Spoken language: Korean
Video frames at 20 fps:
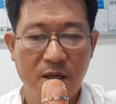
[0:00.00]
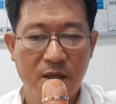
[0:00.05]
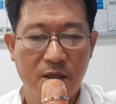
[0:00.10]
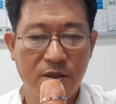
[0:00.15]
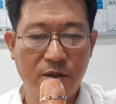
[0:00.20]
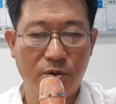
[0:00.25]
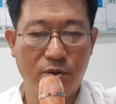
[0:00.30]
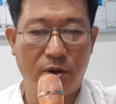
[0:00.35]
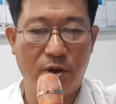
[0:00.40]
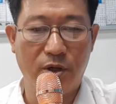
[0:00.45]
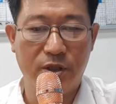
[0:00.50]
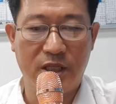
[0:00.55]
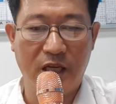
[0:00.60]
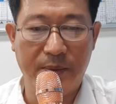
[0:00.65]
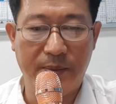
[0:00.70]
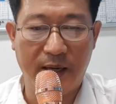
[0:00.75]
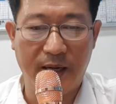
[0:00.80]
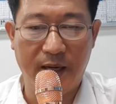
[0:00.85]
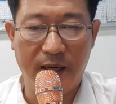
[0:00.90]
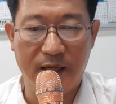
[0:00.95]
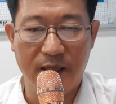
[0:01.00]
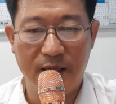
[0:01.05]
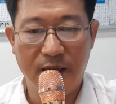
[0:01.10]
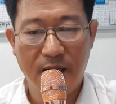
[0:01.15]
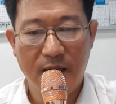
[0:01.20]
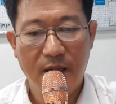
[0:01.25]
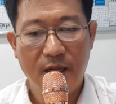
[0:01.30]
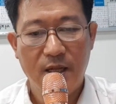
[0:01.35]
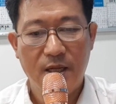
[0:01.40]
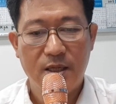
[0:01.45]
그리고 제발
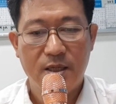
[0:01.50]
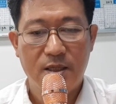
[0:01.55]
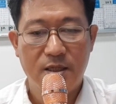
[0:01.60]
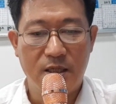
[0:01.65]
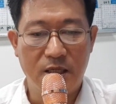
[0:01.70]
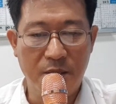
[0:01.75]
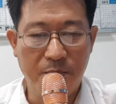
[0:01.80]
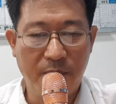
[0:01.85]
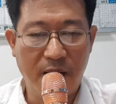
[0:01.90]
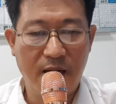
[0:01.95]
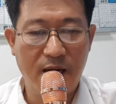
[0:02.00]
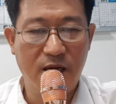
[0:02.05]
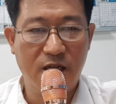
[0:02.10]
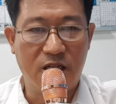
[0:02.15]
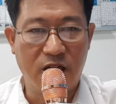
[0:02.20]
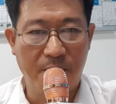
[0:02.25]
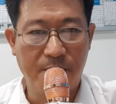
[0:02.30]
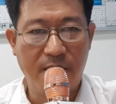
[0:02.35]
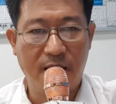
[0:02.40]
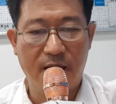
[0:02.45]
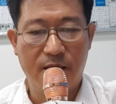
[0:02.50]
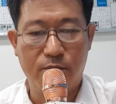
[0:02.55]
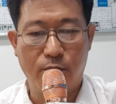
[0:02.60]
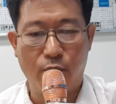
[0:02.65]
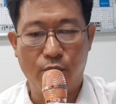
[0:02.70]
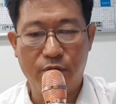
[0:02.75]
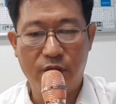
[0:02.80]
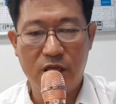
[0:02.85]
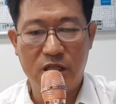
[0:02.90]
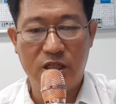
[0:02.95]
이 말 저 말 좀
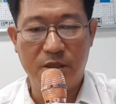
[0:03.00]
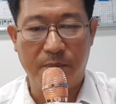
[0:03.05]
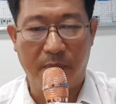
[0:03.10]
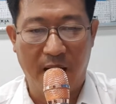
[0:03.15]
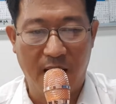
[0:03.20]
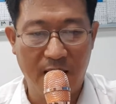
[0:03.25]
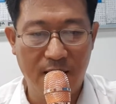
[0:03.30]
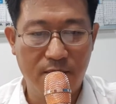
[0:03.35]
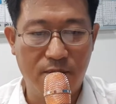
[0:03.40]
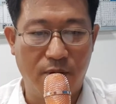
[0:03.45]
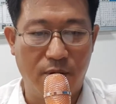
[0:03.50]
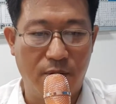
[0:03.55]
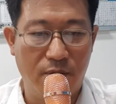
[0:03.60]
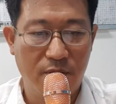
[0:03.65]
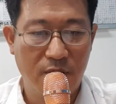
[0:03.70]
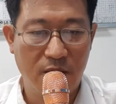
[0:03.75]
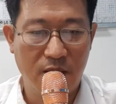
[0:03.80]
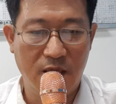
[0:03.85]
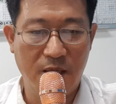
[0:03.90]
옮기지 말고